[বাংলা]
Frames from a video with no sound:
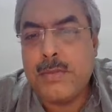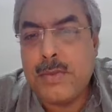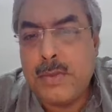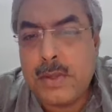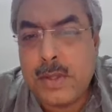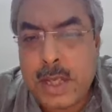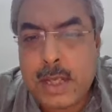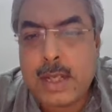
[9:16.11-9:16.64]

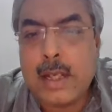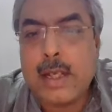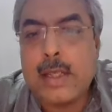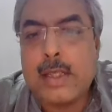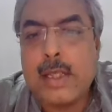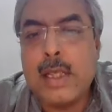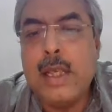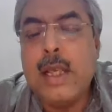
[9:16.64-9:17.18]
গুলো দেখা
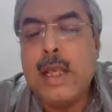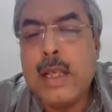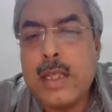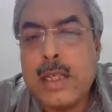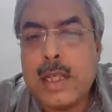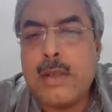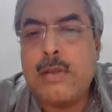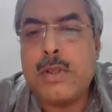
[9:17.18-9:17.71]
গেছে
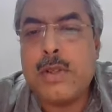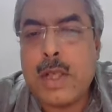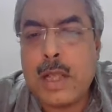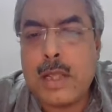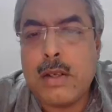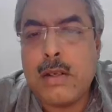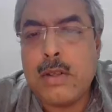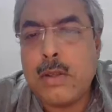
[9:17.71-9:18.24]
সেগুলো
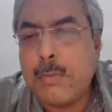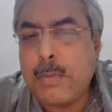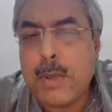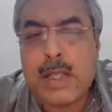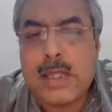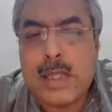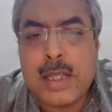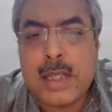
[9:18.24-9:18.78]
সাধারণত
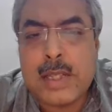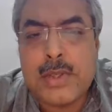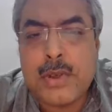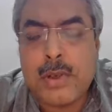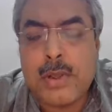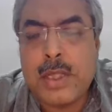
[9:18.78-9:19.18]
পাঁচ থেকে ছ